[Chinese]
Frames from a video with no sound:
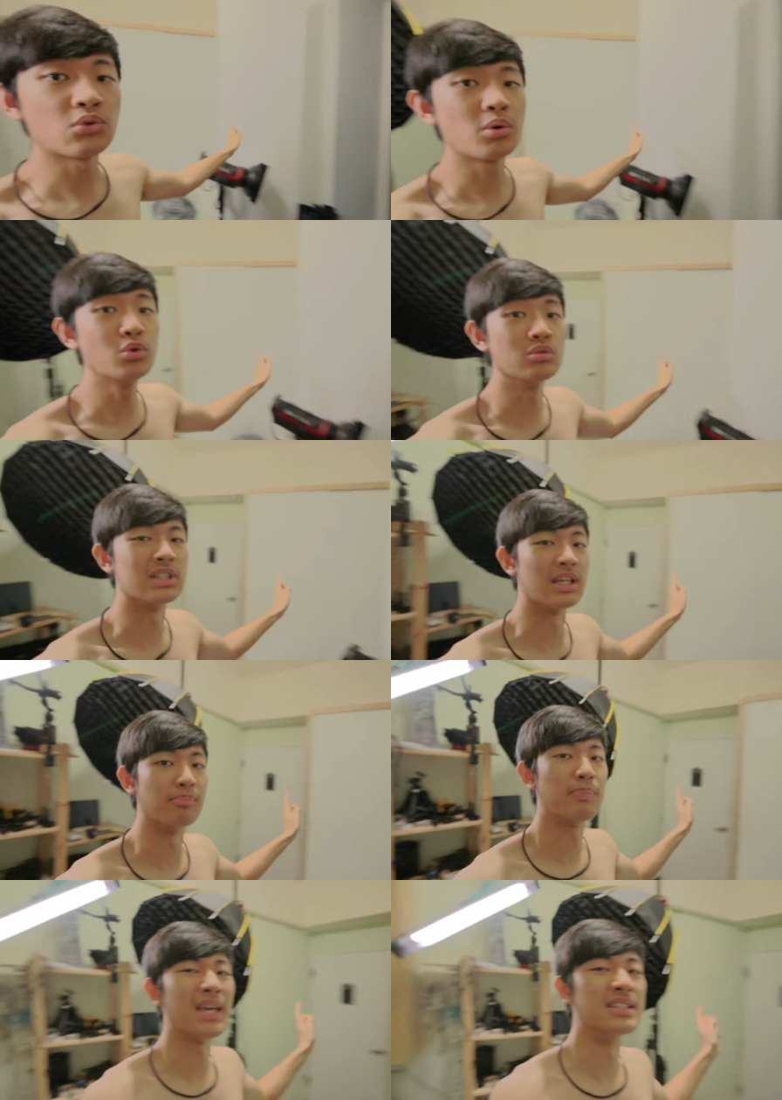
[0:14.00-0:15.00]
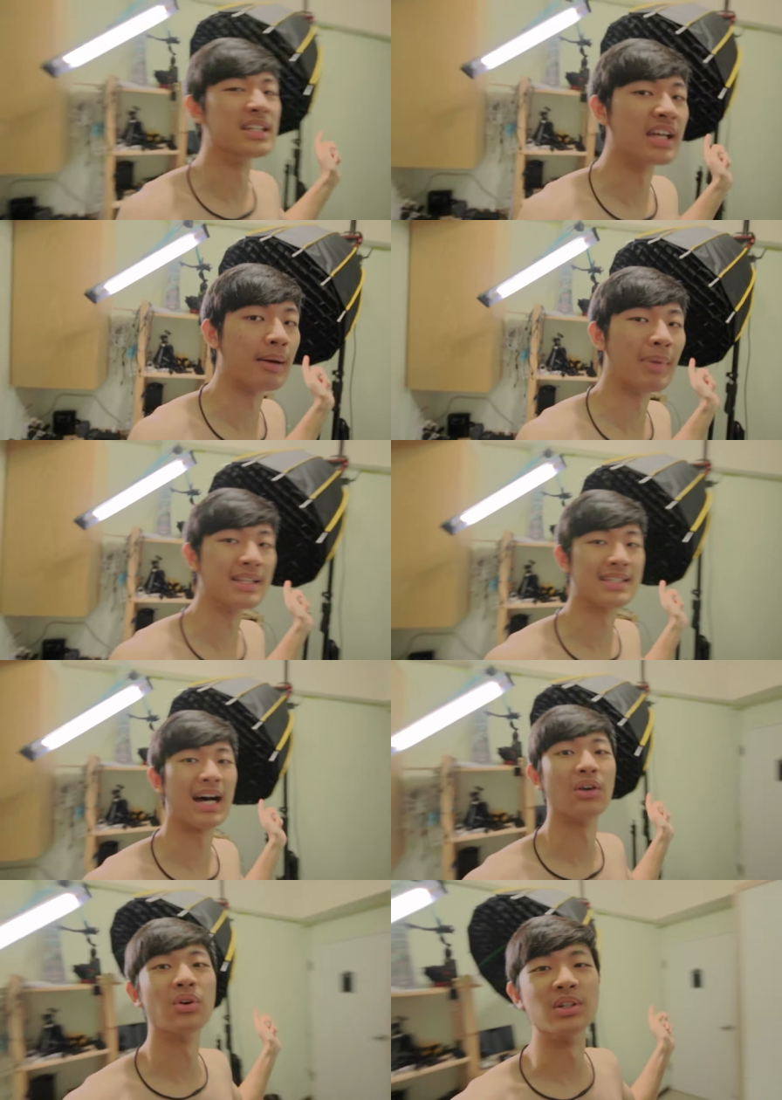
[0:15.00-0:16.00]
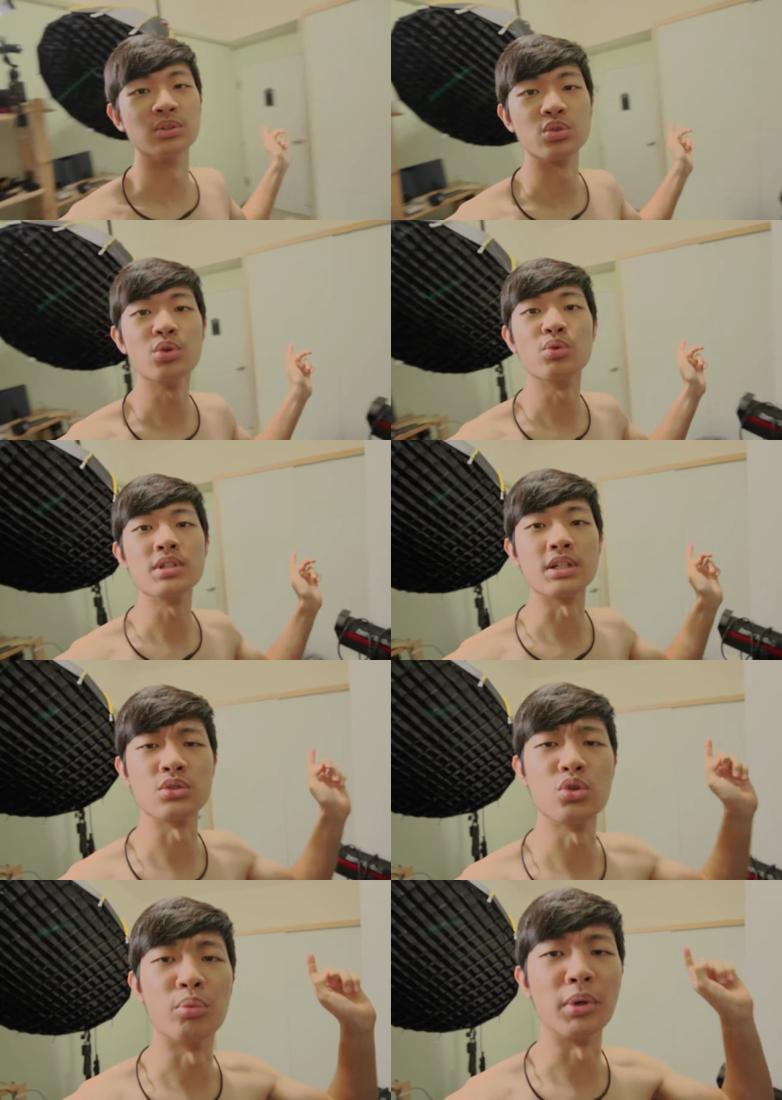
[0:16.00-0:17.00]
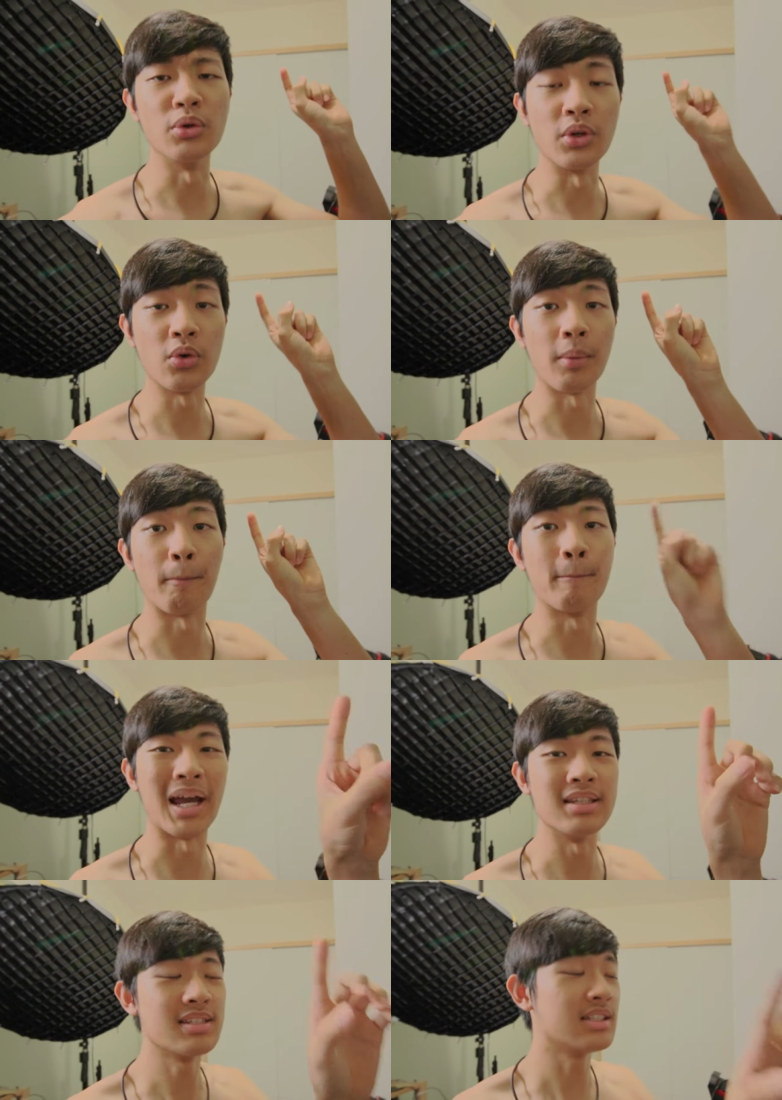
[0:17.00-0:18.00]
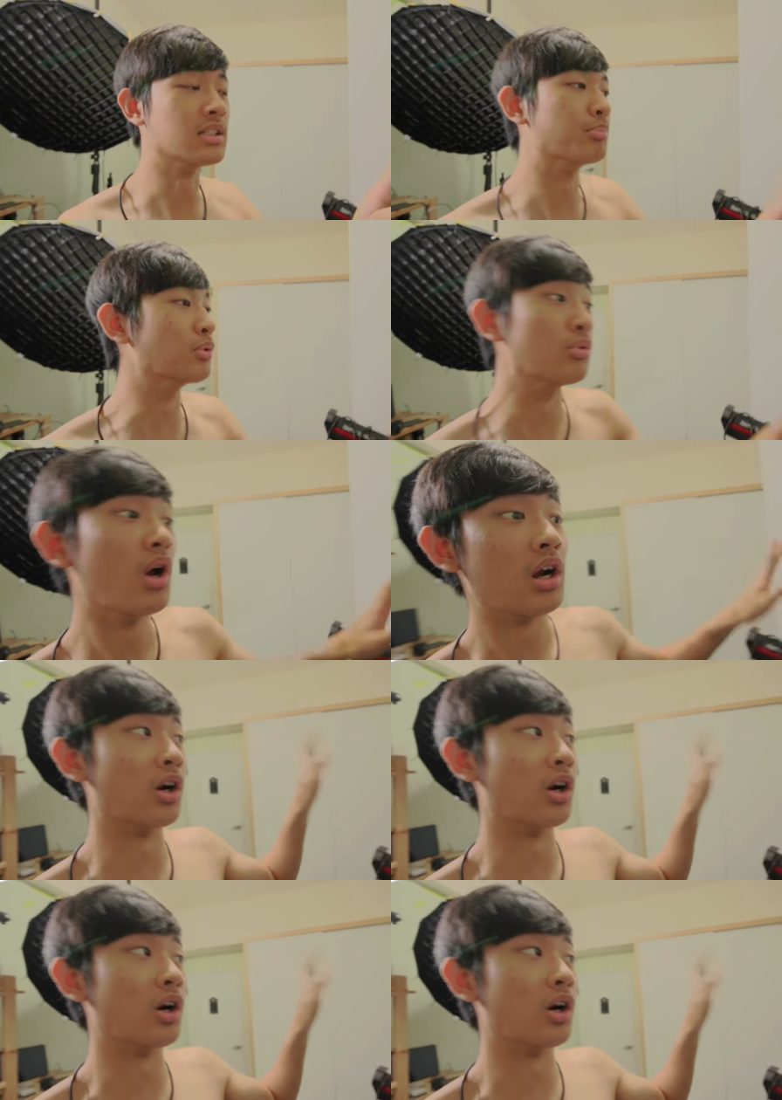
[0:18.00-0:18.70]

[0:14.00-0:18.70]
因为目前背景还蛮杂乱的，所以我想说我们用一块白色的布，